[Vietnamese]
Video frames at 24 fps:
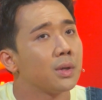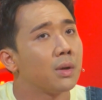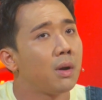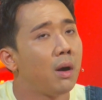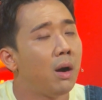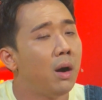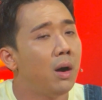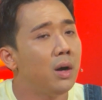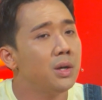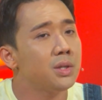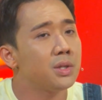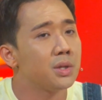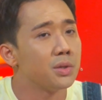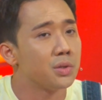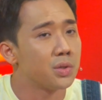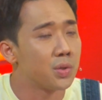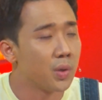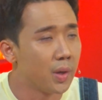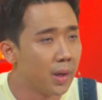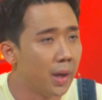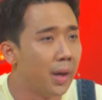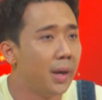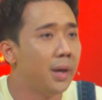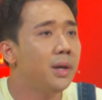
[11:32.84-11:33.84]
có sự
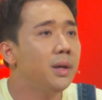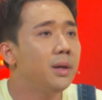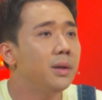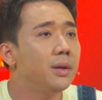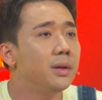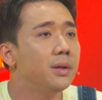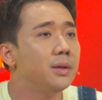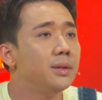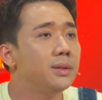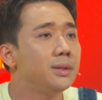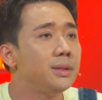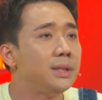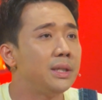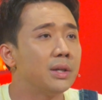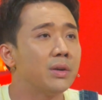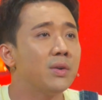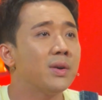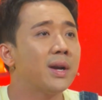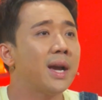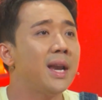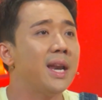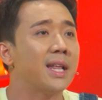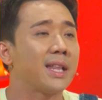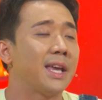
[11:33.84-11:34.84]
suy nghĩ chỉ
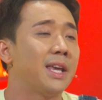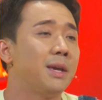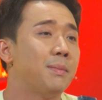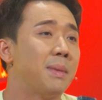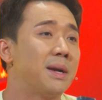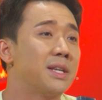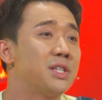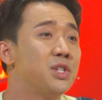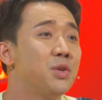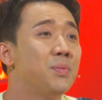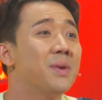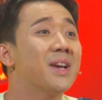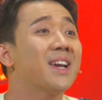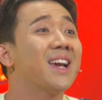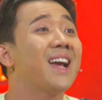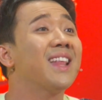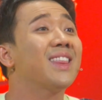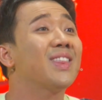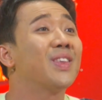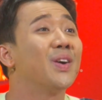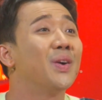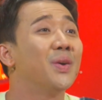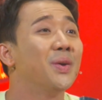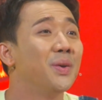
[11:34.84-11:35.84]
có cái là tại vì bạn chưa biết
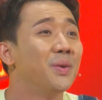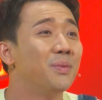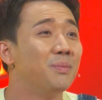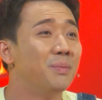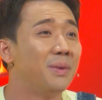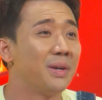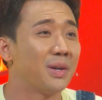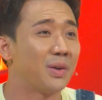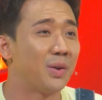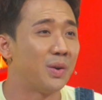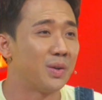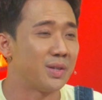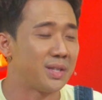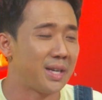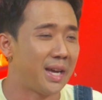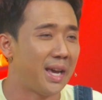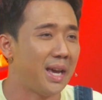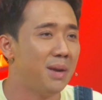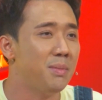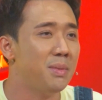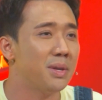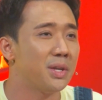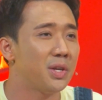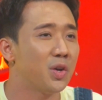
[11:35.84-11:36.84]
cách thôi dạ. mình còn
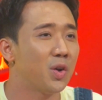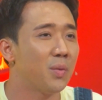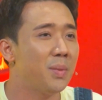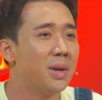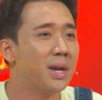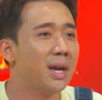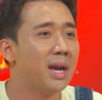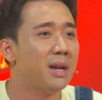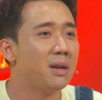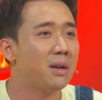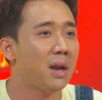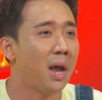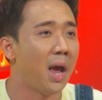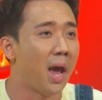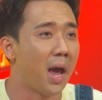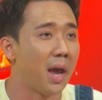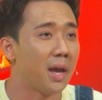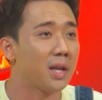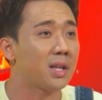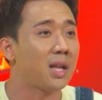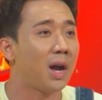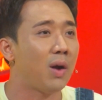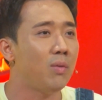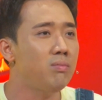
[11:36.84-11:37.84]
trẻ mình chưa có biết cách
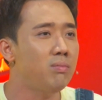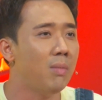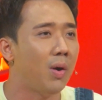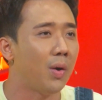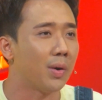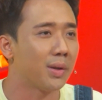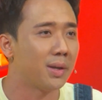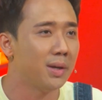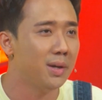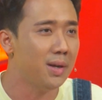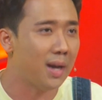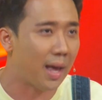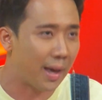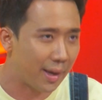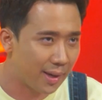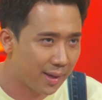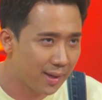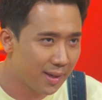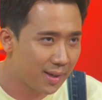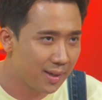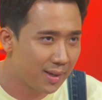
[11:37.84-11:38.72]
hệ thống mọi thứ lại